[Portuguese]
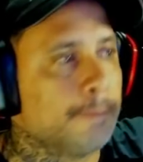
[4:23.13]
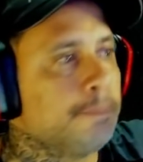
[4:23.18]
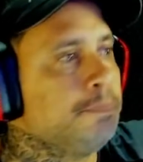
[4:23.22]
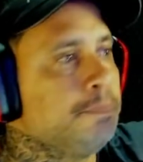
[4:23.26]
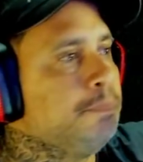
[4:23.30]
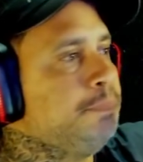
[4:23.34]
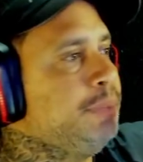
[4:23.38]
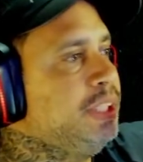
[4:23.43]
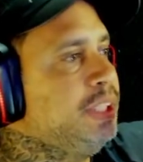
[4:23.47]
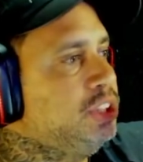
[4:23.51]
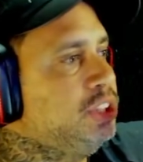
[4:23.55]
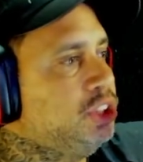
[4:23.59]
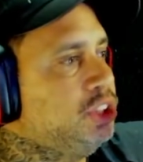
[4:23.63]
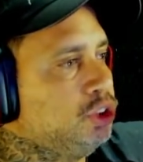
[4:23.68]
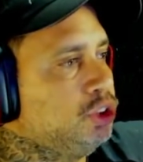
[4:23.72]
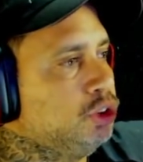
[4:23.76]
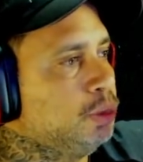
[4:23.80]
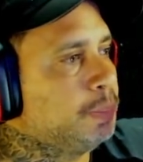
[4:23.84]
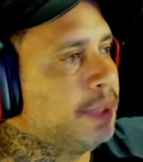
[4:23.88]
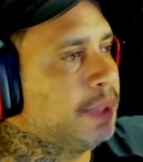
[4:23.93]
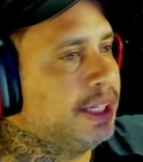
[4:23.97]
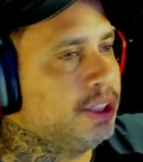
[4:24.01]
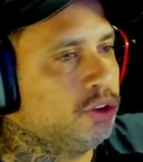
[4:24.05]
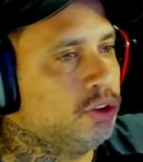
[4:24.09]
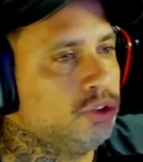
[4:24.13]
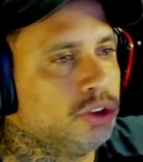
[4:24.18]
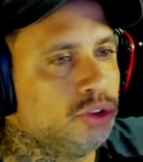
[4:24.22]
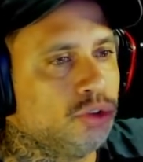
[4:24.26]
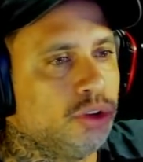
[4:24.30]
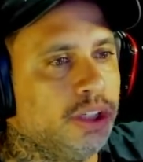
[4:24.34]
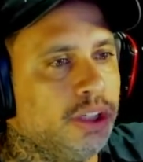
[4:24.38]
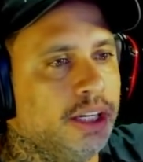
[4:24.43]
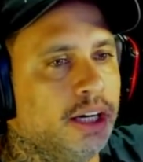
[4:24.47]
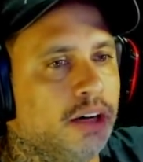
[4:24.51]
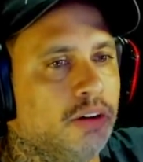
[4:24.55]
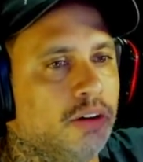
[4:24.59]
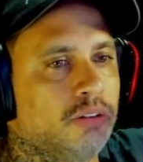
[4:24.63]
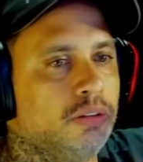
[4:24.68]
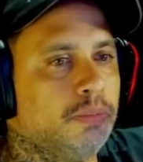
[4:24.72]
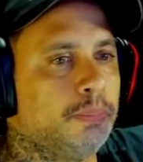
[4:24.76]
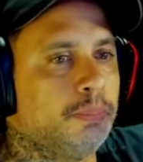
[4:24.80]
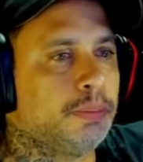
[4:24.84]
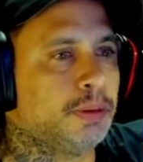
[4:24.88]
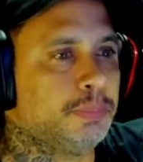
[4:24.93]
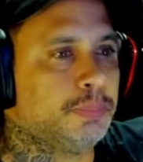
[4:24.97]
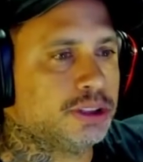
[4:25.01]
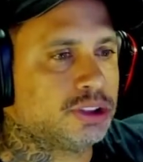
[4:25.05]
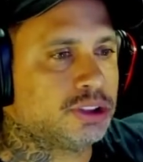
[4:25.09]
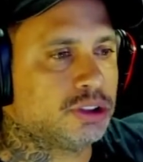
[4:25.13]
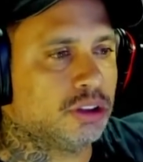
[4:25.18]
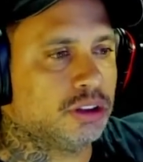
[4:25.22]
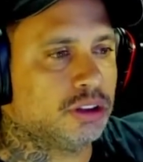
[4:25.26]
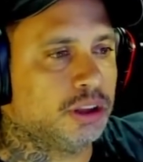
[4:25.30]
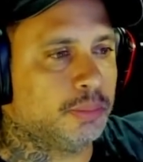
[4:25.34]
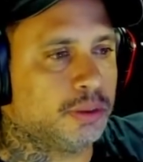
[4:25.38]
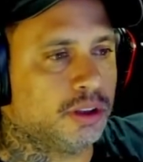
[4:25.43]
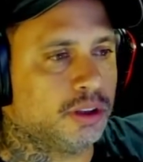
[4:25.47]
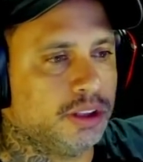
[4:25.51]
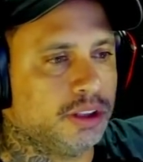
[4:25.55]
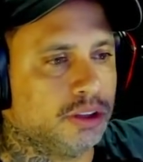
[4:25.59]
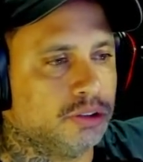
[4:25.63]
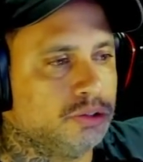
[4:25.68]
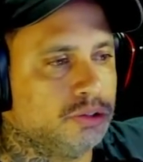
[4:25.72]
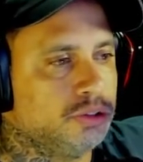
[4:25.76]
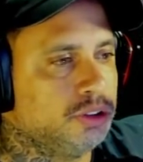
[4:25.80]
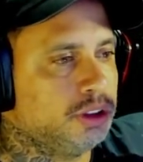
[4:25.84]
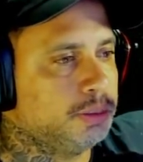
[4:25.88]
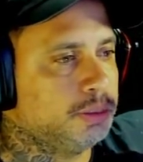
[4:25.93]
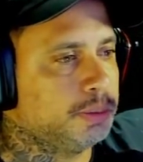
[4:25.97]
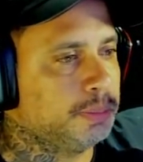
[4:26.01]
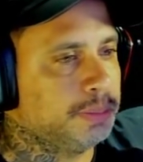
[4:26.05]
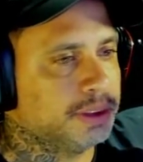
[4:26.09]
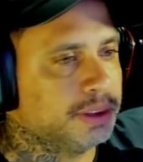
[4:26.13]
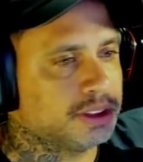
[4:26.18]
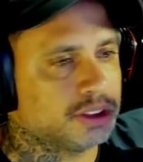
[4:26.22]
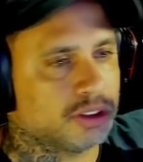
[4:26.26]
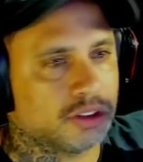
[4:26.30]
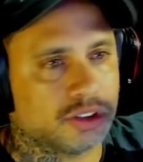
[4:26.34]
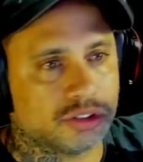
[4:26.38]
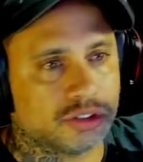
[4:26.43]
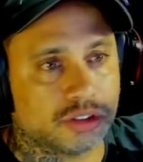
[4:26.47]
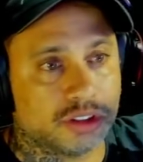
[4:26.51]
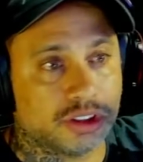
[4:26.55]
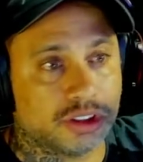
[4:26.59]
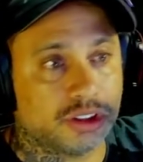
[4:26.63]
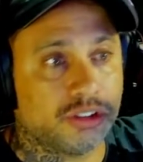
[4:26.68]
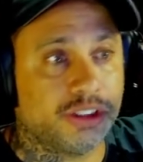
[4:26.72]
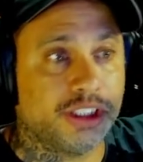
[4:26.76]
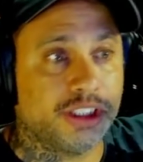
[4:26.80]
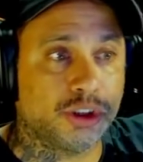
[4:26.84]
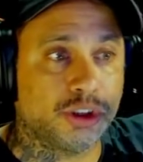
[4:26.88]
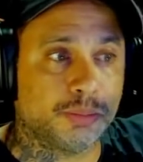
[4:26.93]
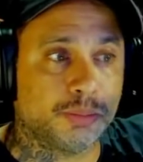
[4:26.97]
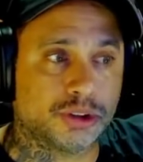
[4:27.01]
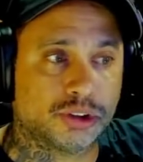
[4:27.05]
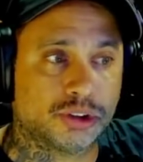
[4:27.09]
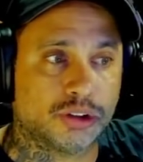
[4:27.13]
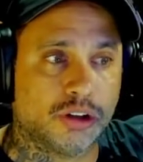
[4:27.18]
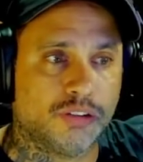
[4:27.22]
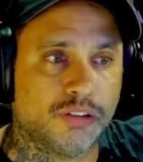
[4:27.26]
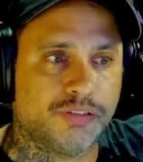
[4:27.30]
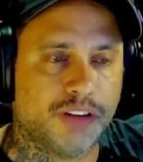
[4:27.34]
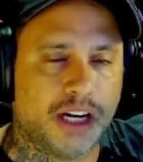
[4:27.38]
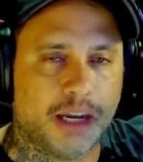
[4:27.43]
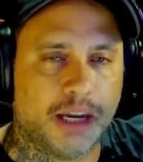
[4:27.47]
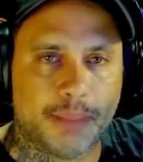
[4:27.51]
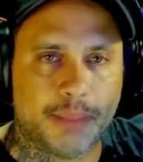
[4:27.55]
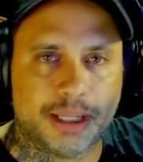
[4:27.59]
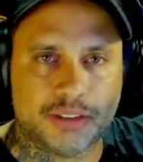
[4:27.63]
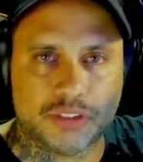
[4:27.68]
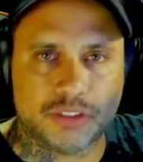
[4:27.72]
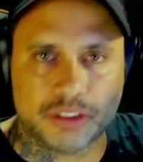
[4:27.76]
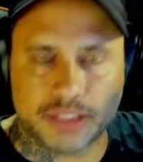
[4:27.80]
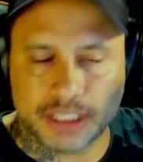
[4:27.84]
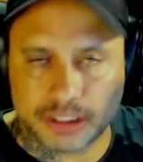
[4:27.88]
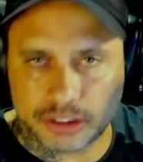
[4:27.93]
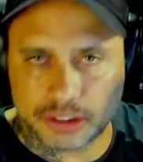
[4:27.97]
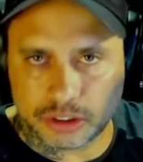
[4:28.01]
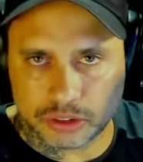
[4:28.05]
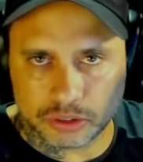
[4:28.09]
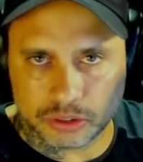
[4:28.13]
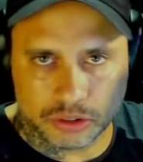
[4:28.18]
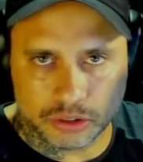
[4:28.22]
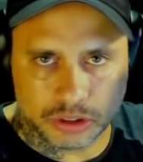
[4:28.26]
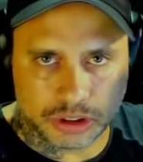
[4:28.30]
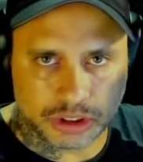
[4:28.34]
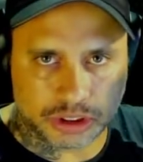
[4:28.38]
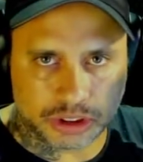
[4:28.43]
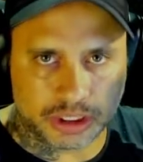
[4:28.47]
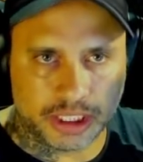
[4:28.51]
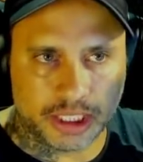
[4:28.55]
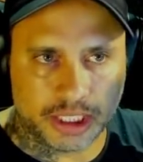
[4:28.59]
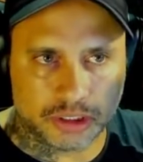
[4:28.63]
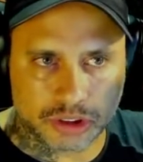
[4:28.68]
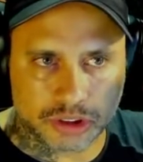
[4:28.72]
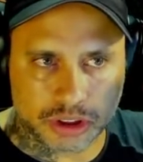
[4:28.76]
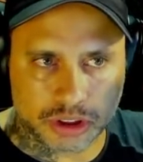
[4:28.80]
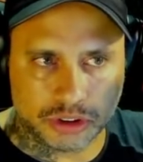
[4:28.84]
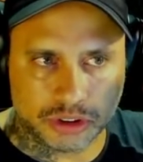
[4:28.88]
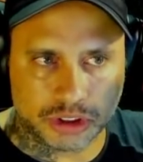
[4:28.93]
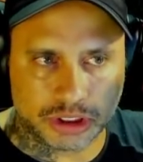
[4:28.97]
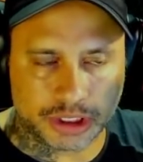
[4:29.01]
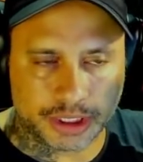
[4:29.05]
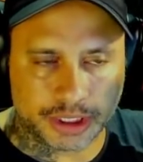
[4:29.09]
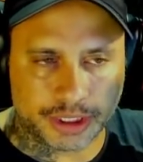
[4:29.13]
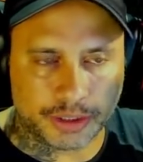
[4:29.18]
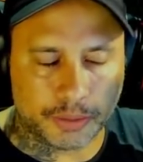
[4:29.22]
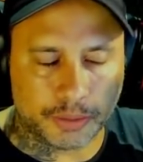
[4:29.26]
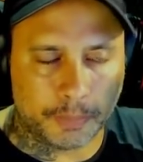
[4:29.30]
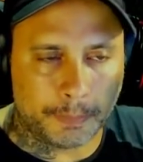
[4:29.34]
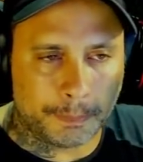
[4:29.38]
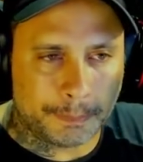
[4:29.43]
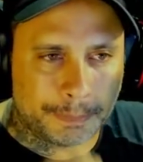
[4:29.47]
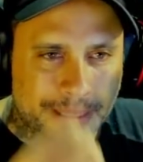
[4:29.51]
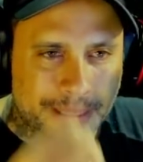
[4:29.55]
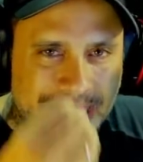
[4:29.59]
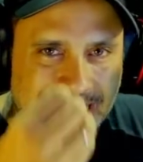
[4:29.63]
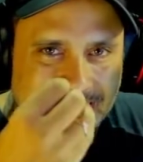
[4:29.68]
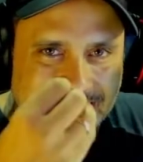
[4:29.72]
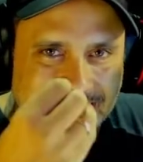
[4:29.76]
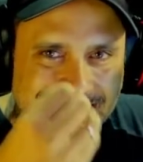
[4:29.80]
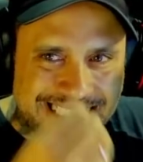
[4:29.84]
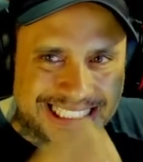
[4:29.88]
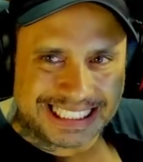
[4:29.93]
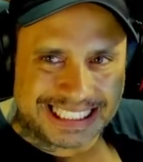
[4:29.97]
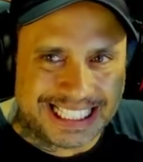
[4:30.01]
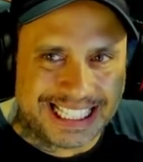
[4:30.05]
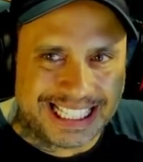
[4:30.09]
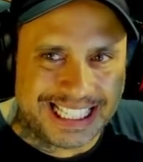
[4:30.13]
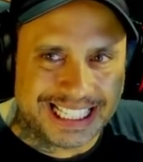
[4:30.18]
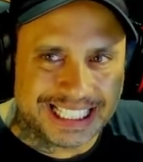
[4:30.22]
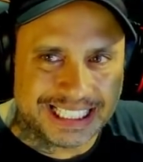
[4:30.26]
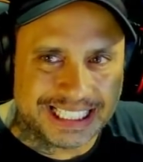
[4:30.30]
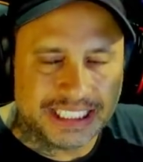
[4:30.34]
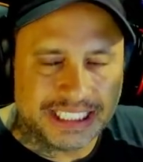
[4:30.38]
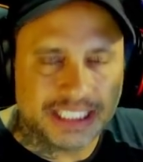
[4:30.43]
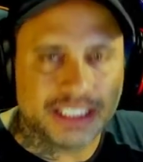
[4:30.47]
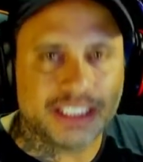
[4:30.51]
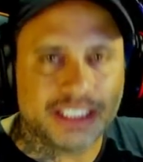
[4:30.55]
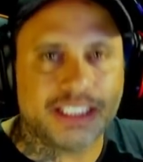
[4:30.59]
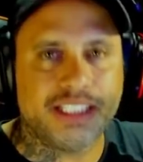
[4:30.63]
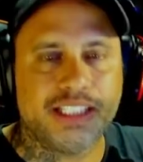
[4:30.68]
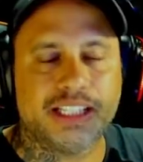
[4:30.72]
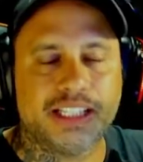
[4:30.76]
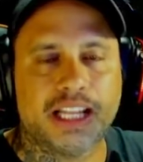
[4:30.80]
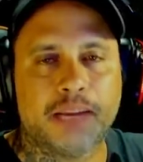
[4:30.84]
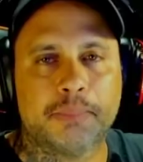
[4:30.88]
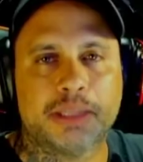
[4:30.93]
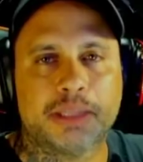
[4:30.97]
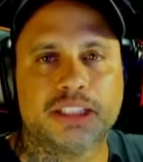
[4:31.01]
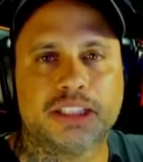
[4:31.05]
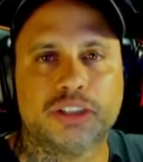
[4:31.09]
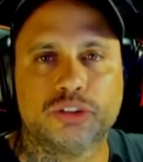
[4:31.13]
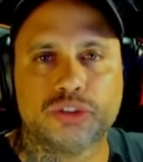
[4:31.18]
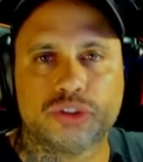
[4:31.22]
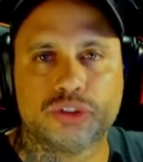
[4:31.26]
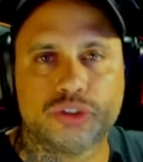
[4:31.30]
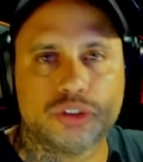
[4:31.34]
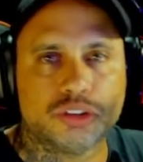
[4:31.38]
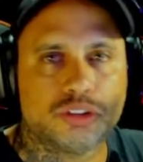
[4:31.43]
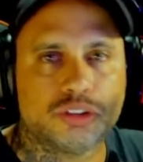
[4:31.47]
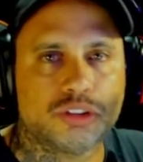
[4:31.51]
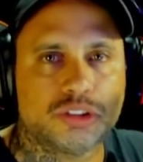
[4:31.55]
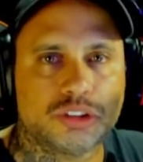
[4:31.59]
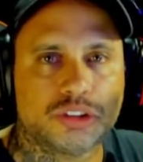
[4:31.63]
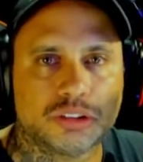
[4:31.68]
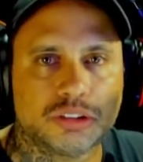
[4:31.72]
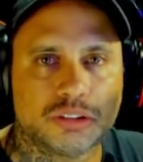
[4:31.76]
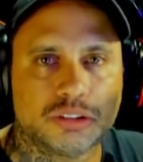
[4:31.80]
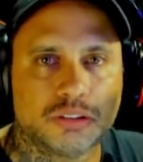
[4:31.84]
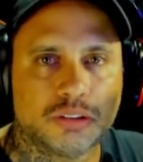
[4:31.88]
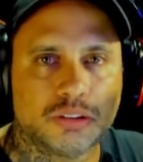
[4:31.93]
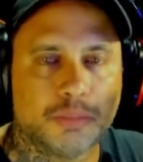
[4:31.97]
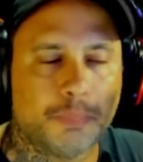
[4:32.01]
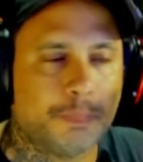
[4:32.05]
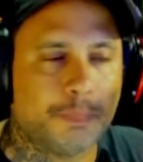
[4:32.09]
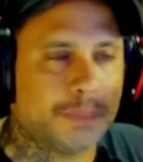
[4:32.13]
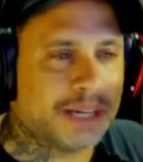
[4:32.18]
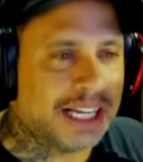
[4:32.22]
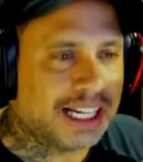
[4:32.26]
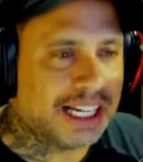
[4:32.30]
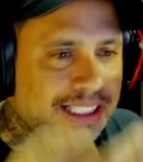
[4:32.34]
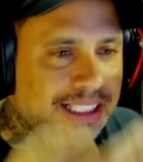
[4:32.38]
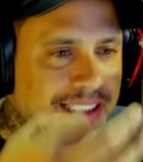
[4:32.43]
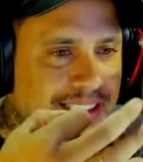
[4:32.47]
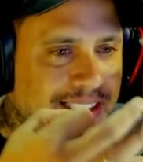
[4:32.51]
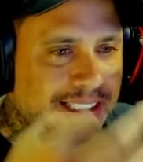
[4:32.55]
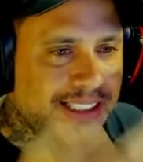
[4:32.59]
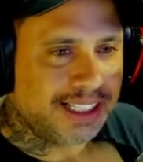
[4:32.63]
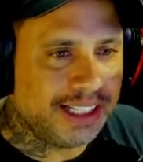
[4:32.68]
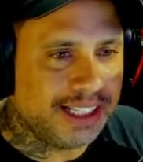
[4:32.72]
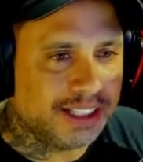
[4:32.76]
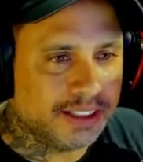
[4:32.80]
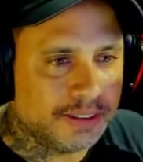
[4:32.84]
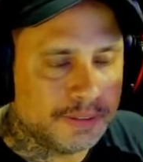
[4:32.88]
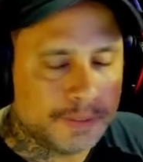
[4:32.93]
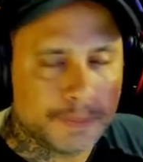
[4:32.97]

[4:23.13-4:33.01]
Pedindo pra Guilda do Leão, pro pessoal da Brotherhood, pro pessoal das outras, deixa o pessoal farmar no Netron 2, ganhar o seu dinheirinho. Pra que ir lá matar os outros? Pra que?